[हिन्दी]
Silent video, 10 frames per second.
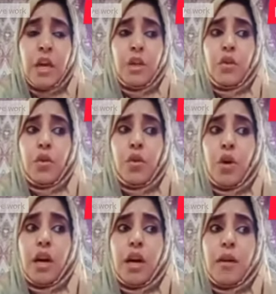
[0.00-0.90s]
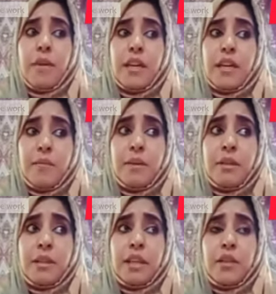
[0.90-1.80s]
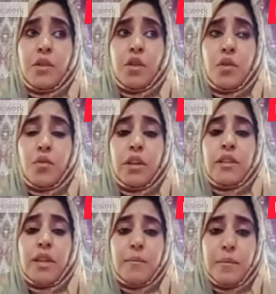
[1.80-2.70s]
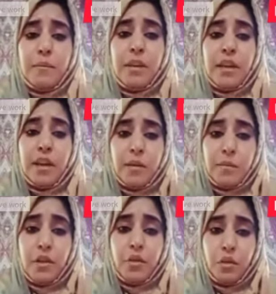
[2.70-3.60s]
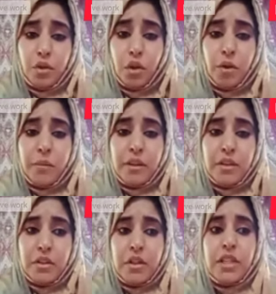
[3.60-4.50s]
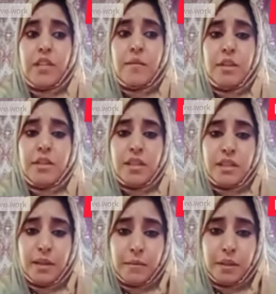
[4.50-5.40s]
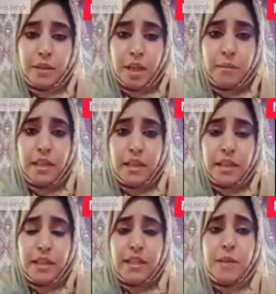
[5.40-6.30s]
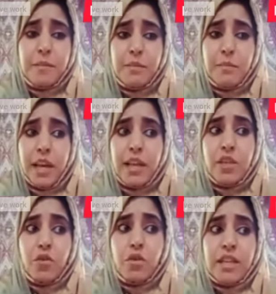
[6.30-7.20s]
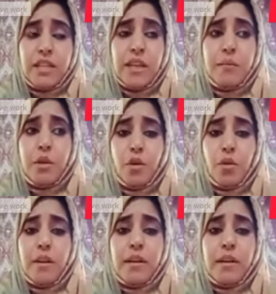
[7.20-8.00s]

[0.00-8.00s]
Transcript: तो आ, मैं ये भी बताती चलूँ कि जब मैं आ, मैंने खुद डॉक्यूमेंटेशन की जब मैं जज साहब के सामने गई सबसे पहले जो जज साहब डॉक्यूमेंट